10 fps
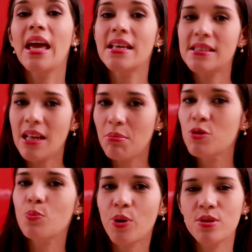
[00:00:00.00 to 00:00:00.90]

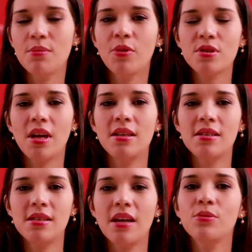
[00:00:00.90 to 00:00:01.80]
Estamos próximos a
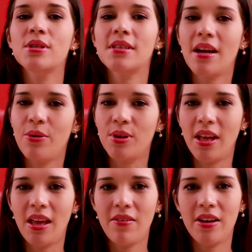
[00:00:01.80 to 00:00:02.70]
iniciar nuestra
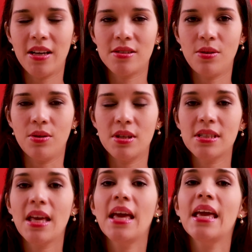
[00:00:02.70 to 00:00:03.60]
jornada de vacaciones
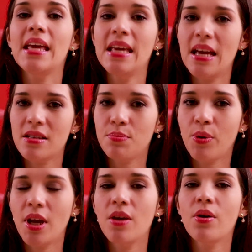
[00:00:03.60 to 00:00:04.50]
y es
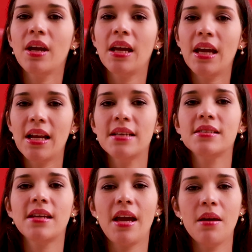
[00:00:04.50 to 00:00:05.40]
por ello que les
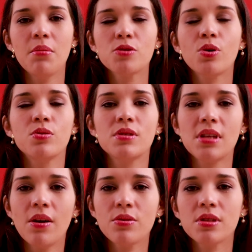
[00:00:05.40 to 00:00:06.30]
traemos
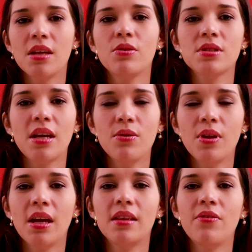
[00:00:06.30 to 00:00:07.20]
consejos que nos
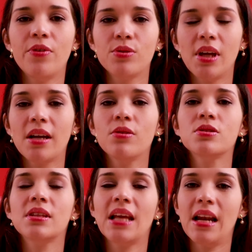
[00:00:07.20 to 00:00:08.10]
ayuden a disfrutarlos
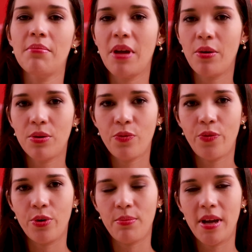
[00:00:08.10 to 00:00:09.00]
de la mejor
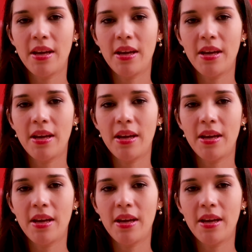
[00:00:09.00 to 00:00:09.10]
forma.